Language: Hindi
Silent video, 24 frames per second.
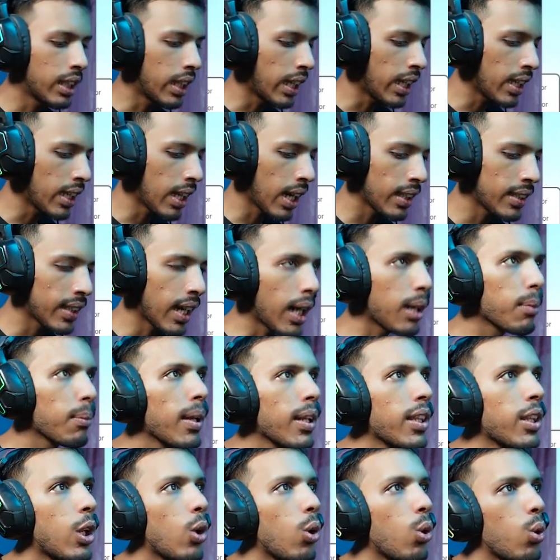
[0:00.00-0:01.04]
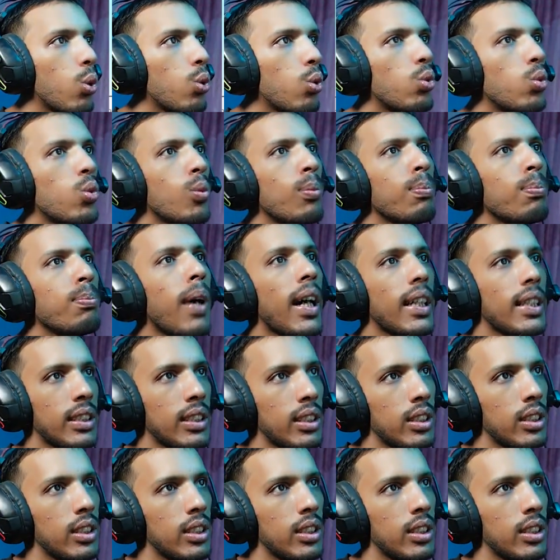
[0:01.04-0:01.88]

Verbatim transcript: तीन हजार में दो बस